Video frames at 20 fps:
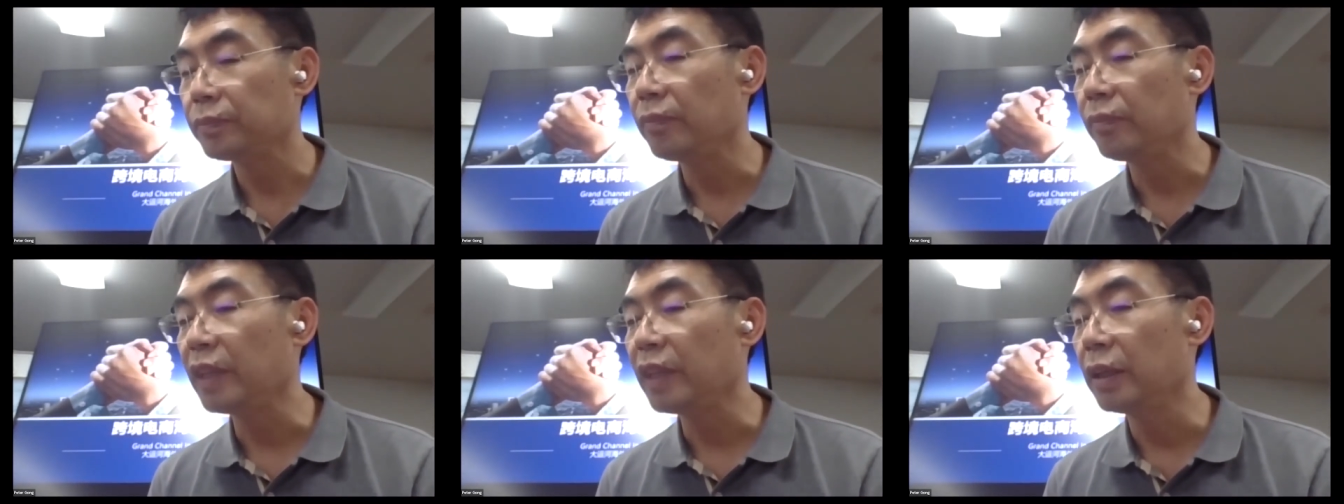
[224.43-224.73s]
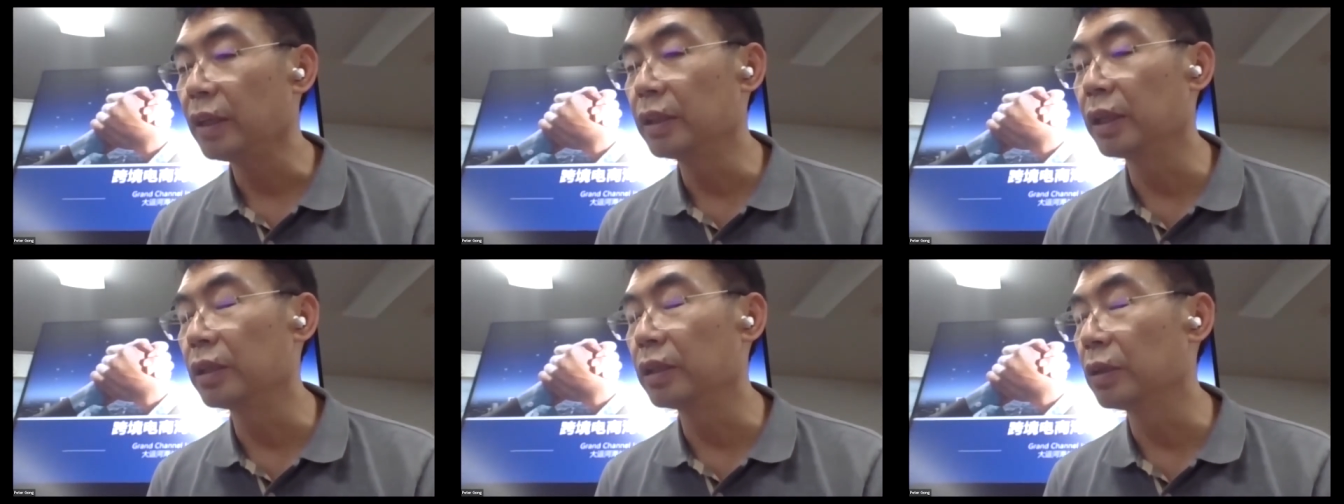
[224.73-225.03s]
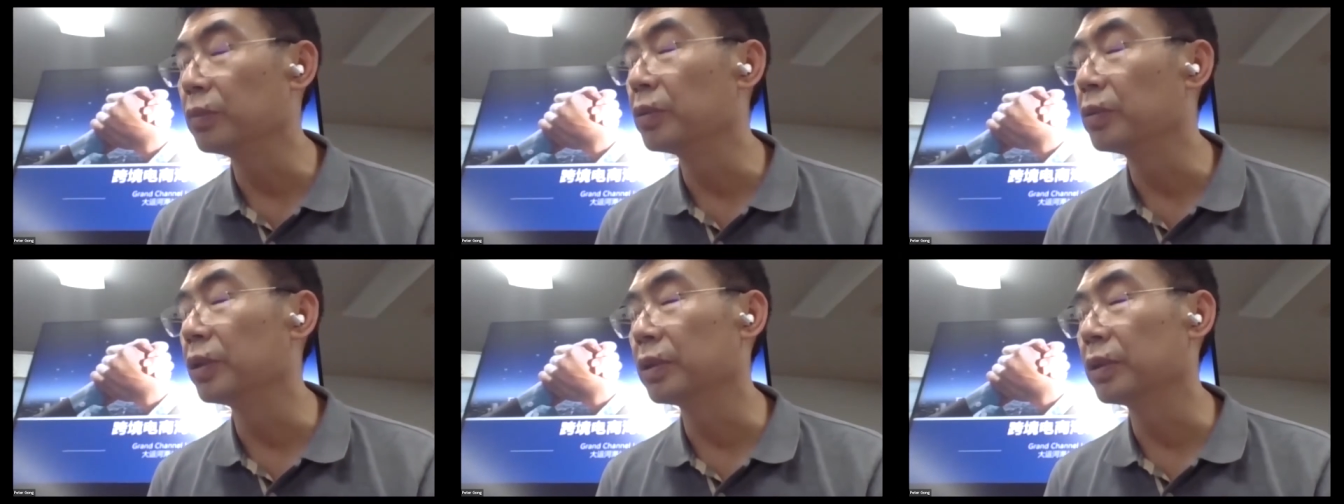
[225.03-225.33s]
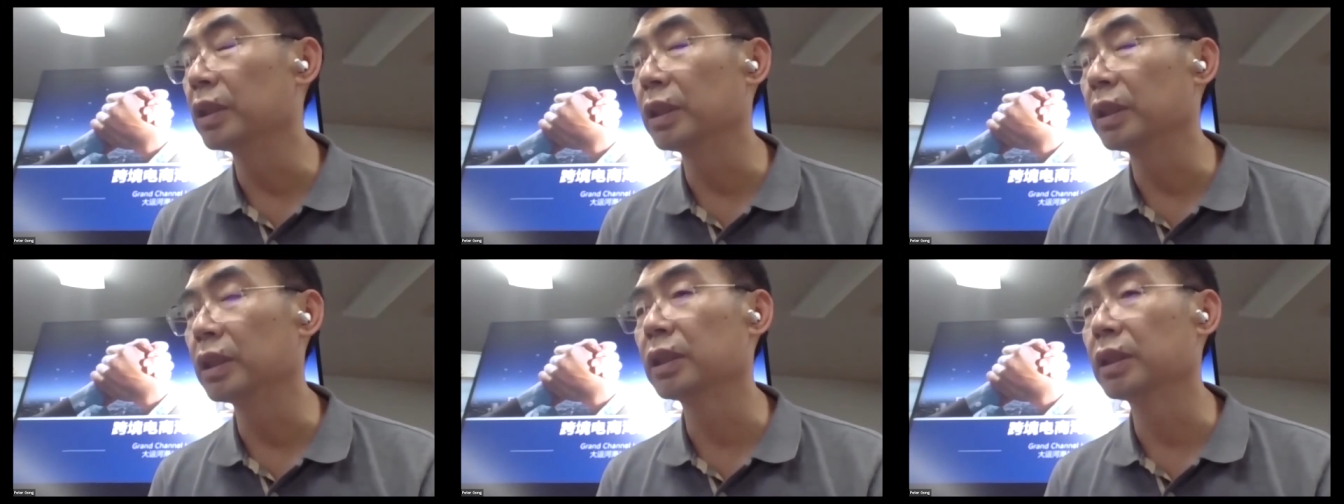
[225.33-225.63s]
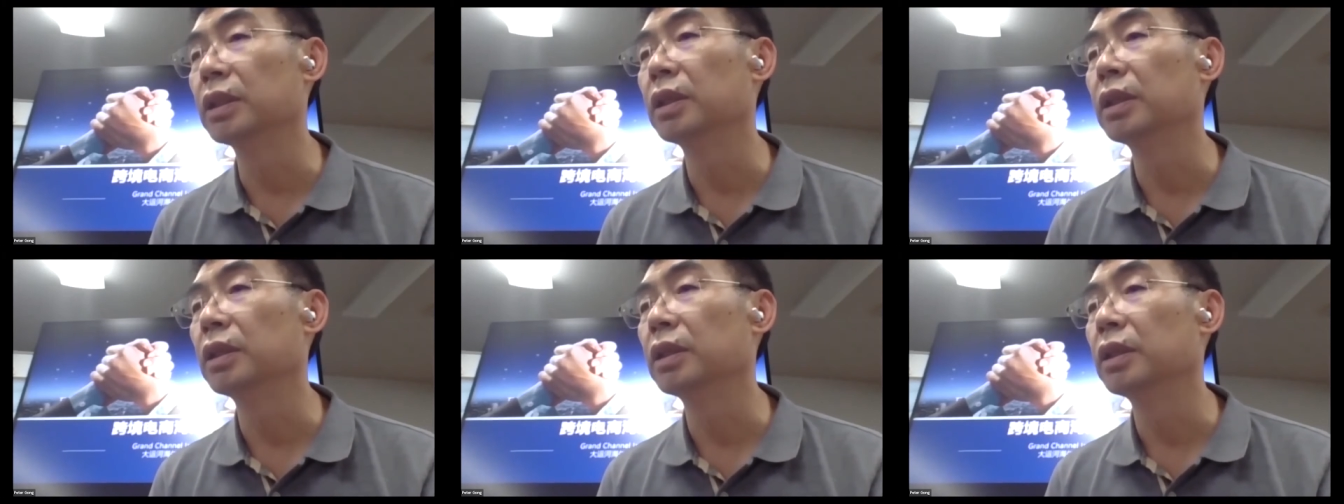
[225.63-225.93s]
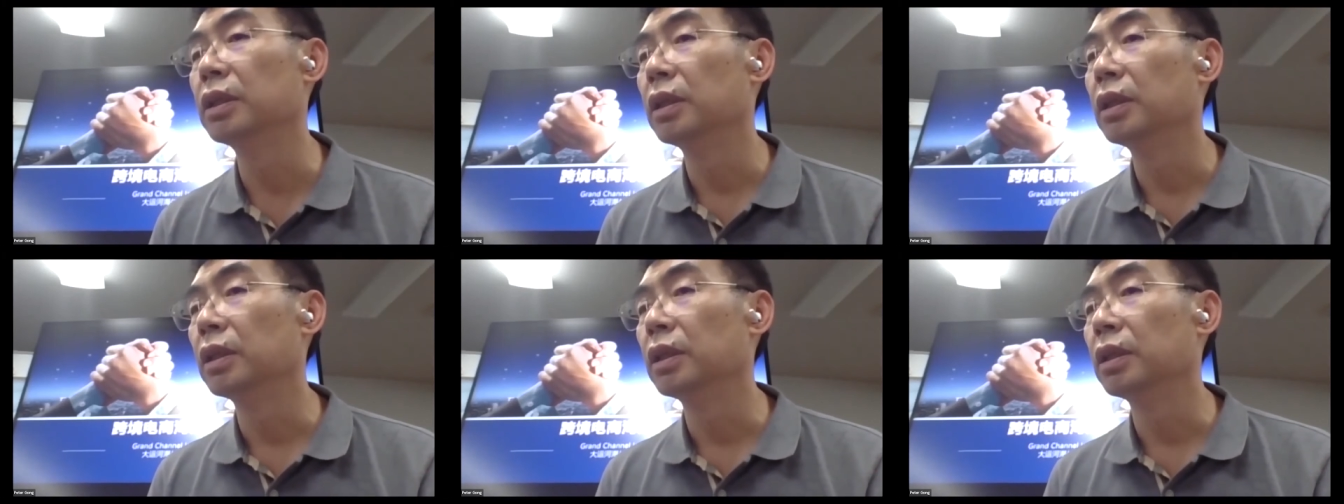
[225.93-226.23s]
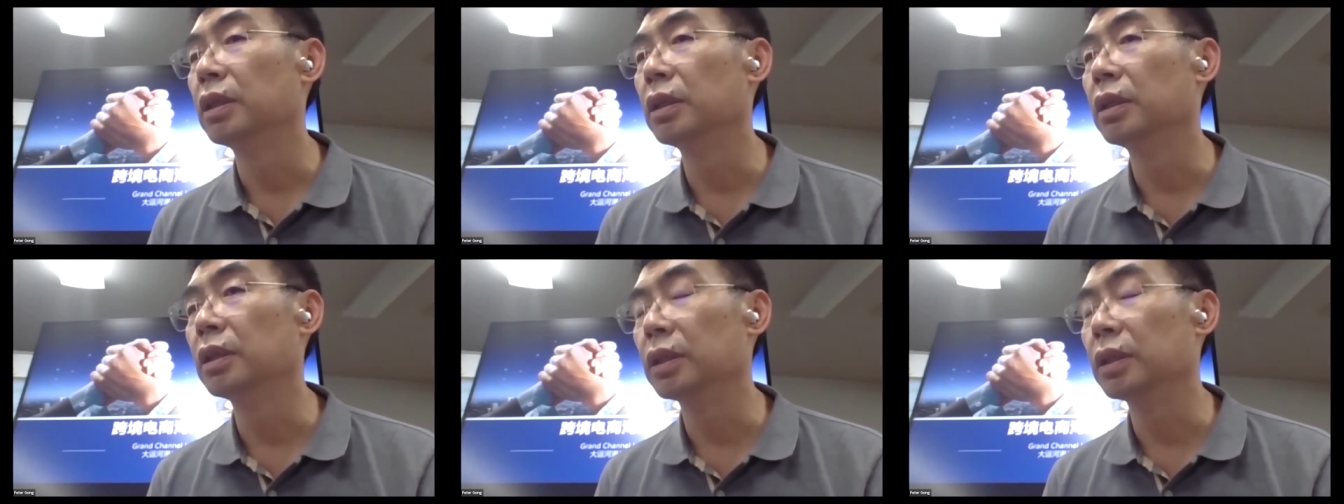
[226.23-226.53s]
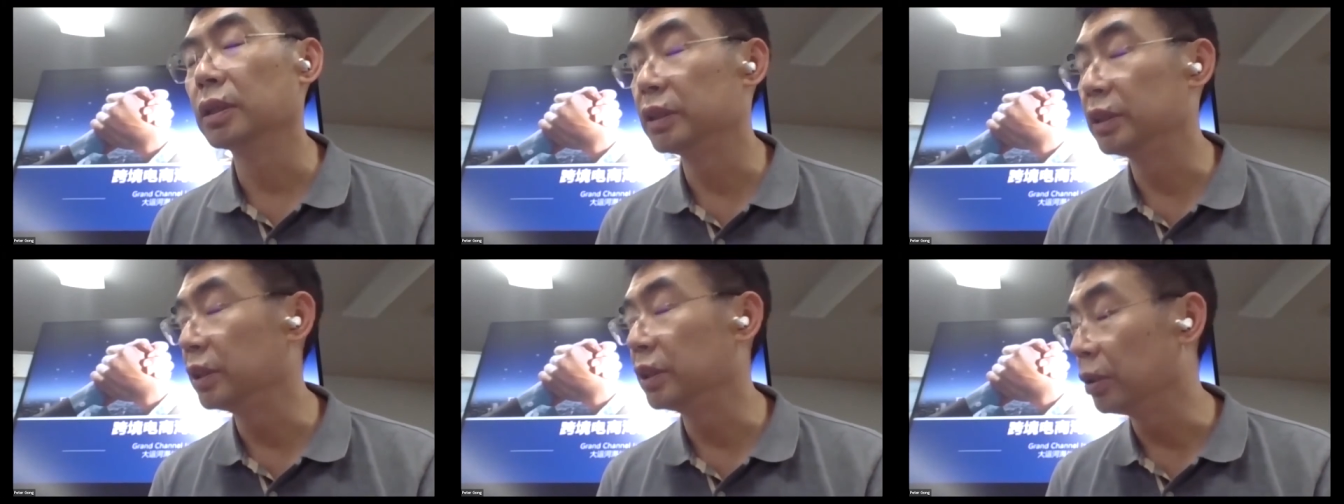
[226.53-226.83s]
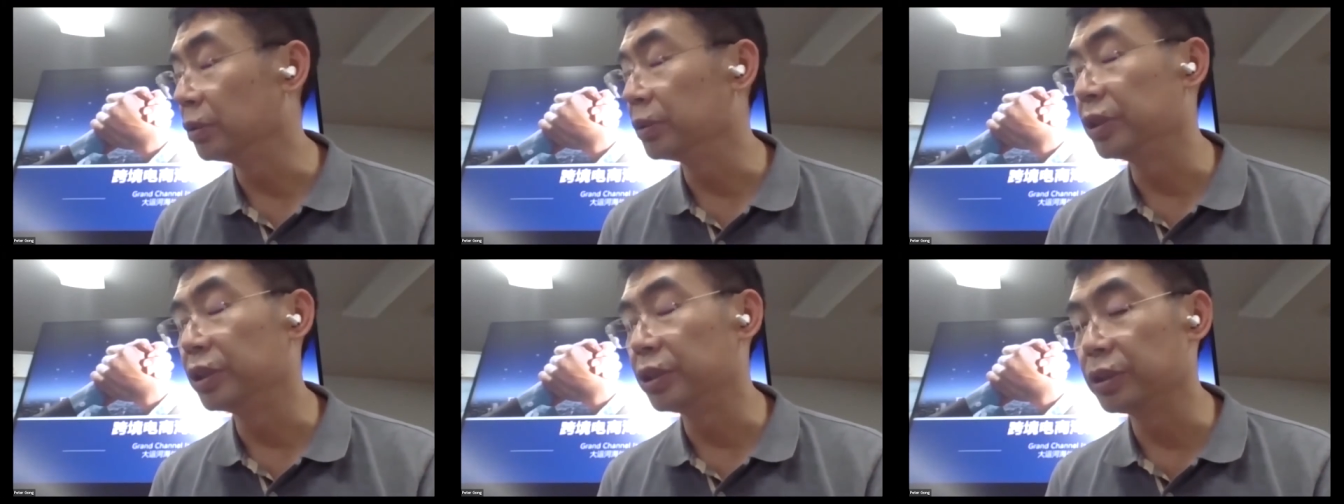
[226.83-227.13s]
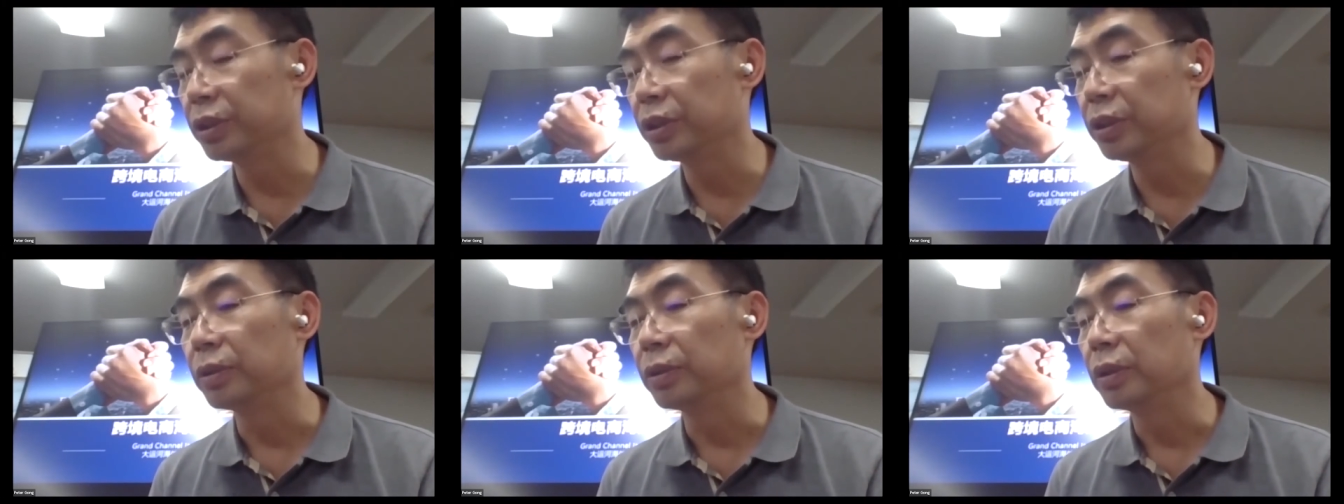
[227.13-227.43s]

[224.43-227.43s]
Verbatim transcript: 电商物流的这个呃后起之秀。